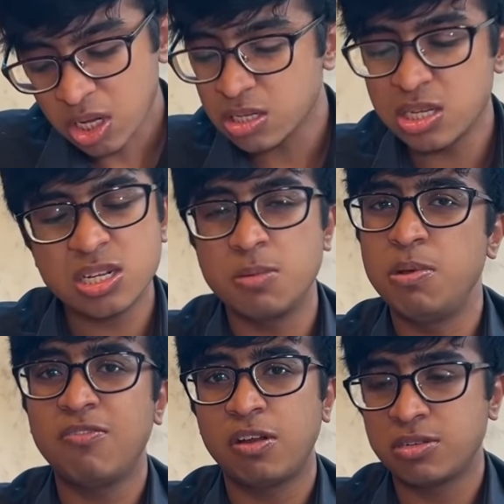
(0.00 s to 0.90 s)
சீரியஸ்லி
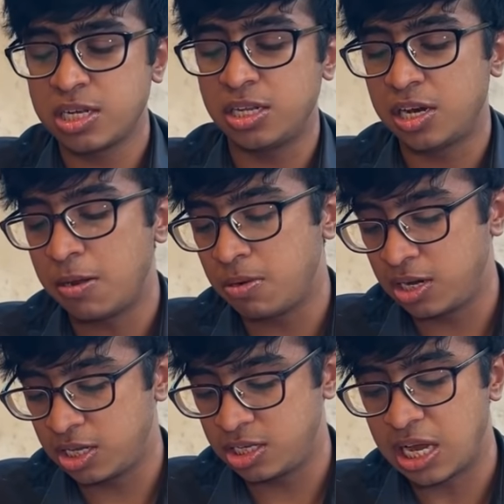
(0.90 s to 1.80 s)
பீஃப் ஃப்ளவர்ஸ்னால் இது ட்ரை
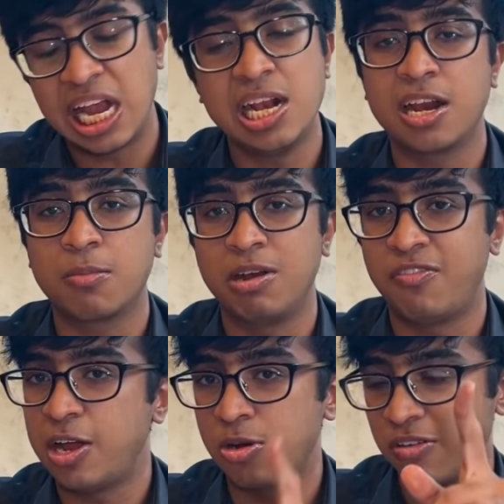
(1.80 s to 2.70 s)
பண்ணுங்கள் இது ஹைலி ரெக்கமெண்ட்
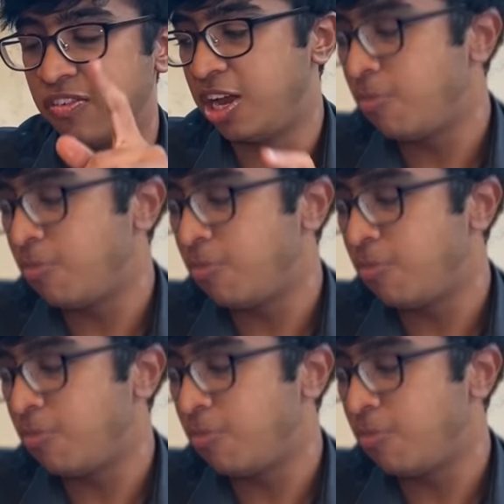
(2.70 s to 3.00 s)
ஃபைவ் அவுட் ஆஃப் ஃபைவ்